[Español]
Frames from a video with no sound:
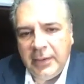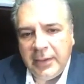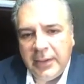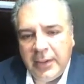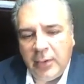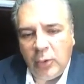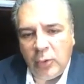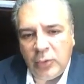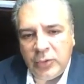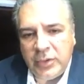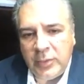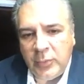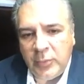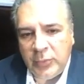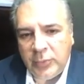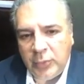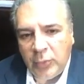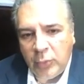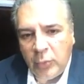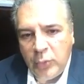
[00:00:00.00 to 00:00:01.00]
que
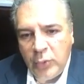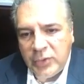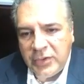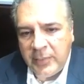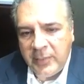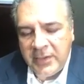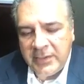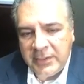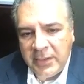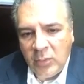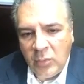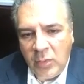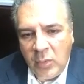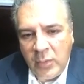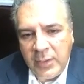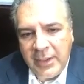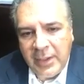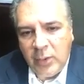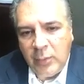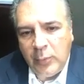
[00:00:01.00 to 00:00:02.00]
conocemos orgullosamente en
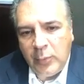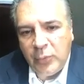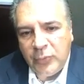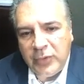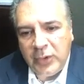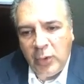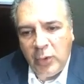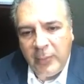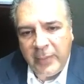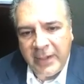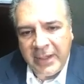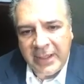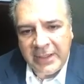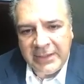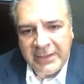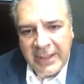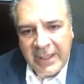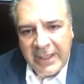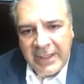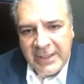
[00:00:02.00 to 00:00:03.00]
Coahuila como los cinco
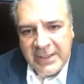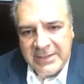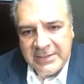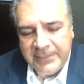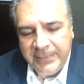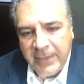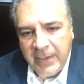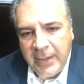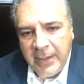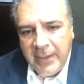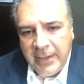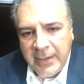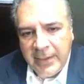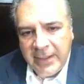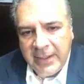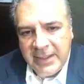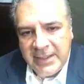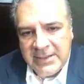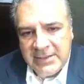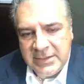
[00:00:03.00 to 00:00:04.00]
manantiales,
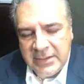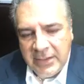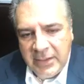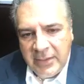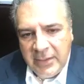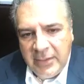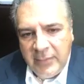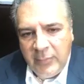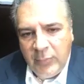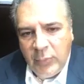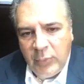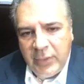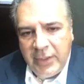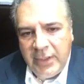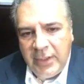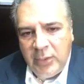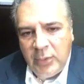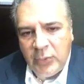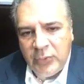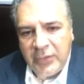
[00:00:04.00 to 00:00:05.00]
que es
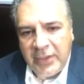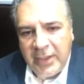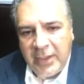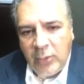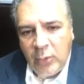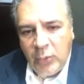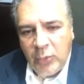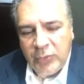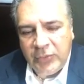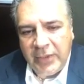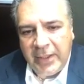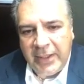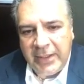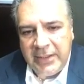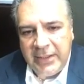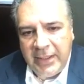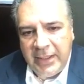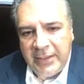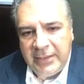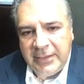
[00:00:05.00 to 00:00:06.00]
Morelos, Zaragoza,
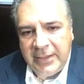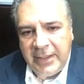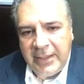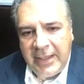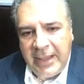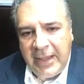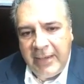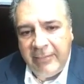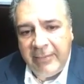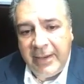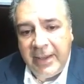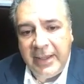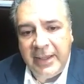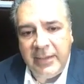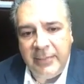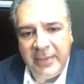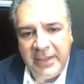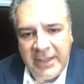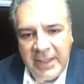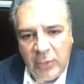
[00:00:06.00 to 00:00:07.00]
Allende, Nava
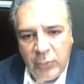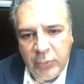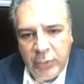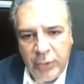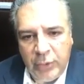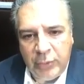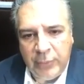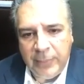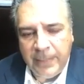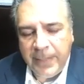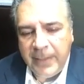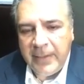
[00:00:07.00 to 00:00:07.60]
y Villa Unión.